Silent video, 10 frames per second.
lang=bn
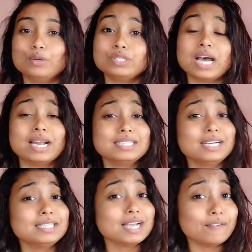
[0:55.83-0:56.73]
তো যারা
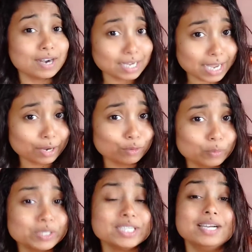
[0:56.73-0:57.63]
যারা যাওয়ার আগে
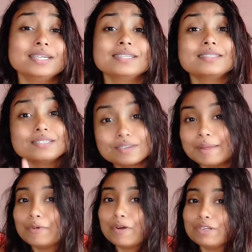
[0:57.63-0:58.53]
এখন আমার চ্যানেলটাকে
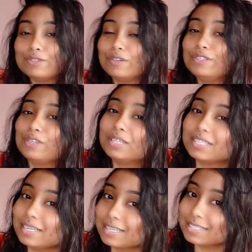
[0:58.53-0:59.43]
সাবস্ক্রাইব করনি জলদি
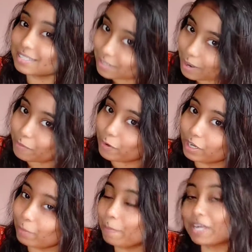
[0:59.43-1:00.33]
জলদি চ্যানেলটাকে সাবস্ক্রাইব
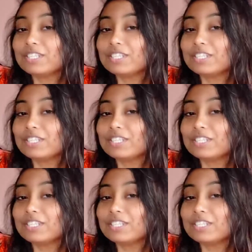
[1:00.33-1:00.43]
করে নেবে